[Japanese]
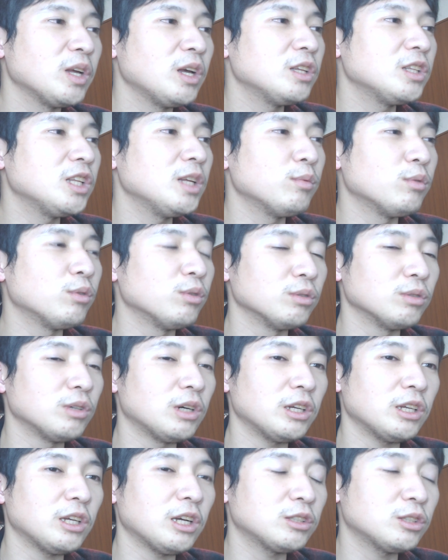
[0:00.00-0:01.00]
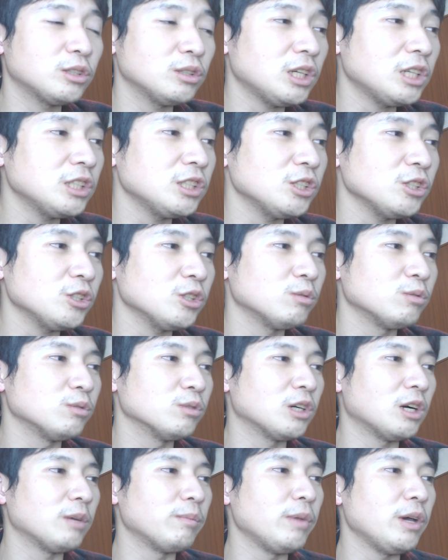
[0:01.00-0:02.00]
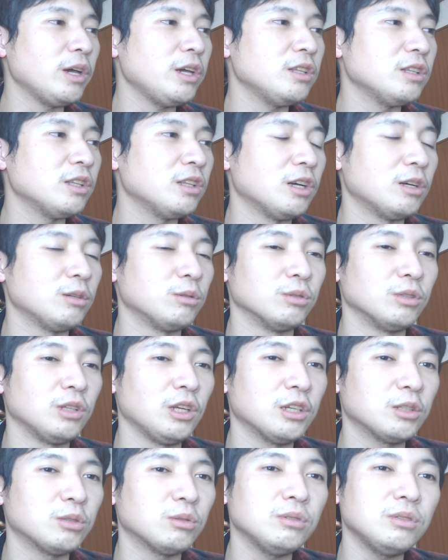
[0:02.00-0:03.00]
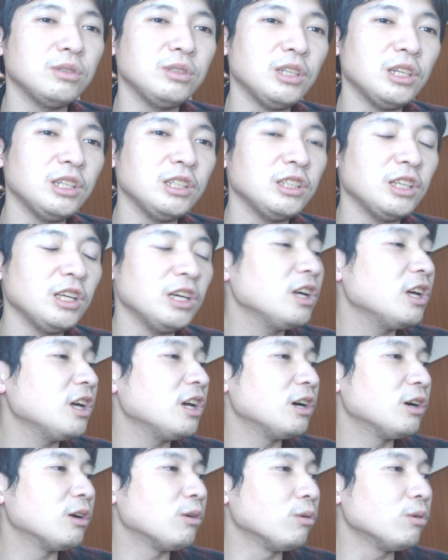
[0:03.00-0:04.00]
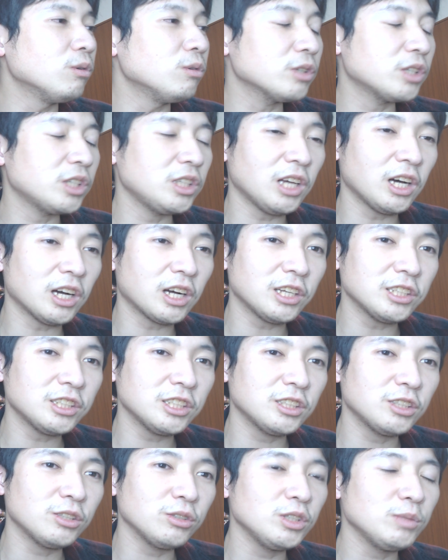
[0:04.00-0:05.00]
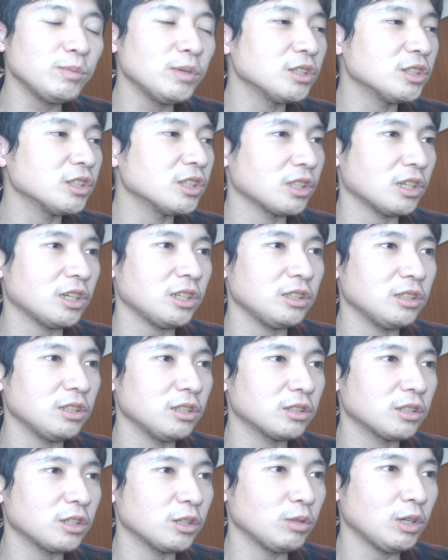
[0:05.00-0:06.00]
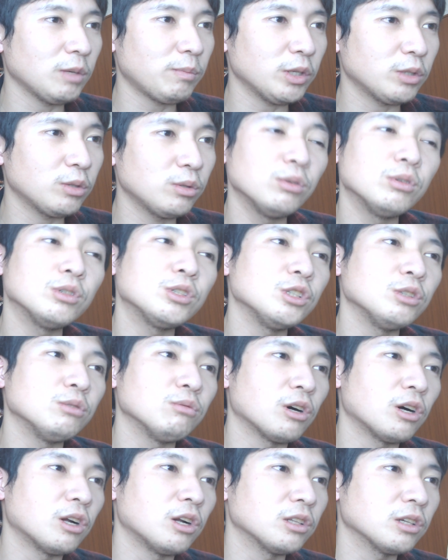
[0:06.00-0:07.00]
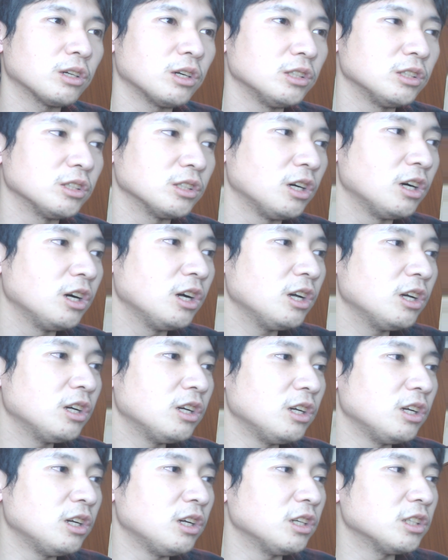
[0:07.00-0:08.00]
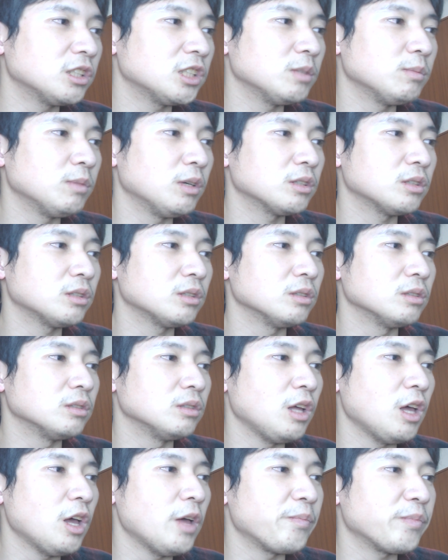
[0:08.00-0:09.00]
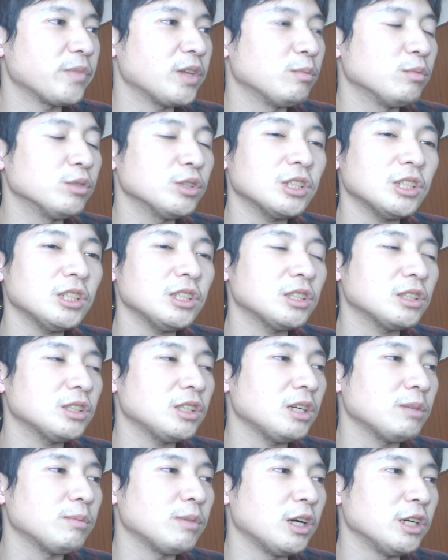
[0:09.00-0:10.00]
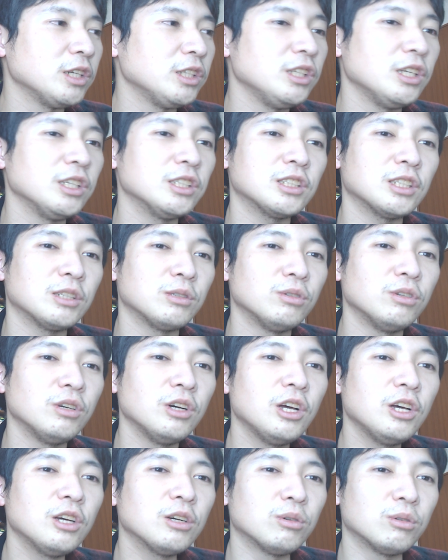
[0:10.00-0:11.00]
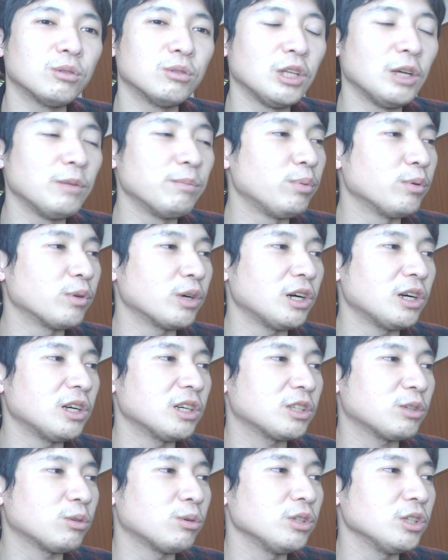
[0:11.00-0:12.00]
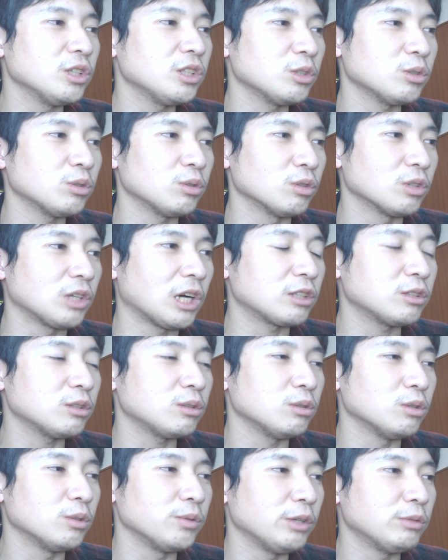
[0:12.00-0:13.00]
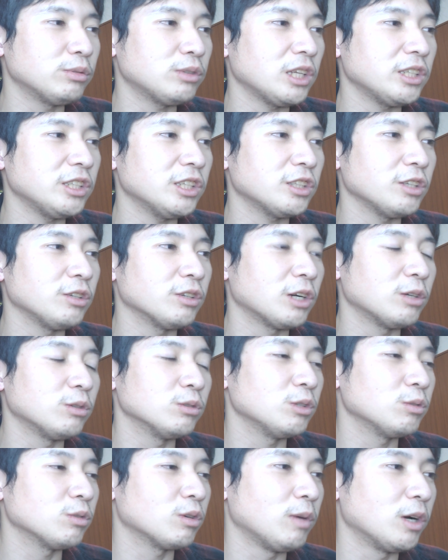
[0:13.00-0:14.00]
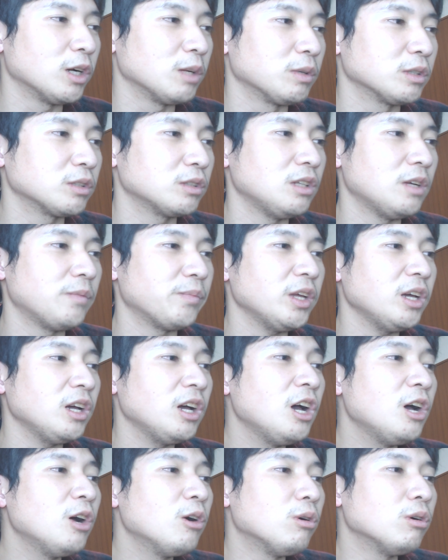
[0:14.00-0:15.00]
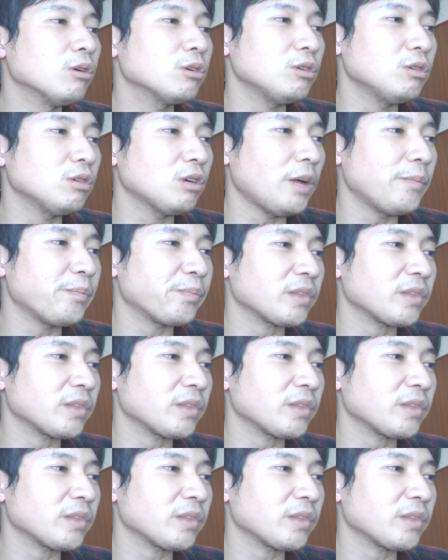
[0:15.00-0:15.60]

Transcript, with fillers: でも通販事業がメインなので、そんなにね大きな赤字っていうイメージじゃないんですけど、やっぱり苦しいのかなって感じが、えー、しますね。でもしかしたらまあイニエスタのこの年俸がここに来てちょっとガクッとね負担になっている可能性とかもありますね。で補強が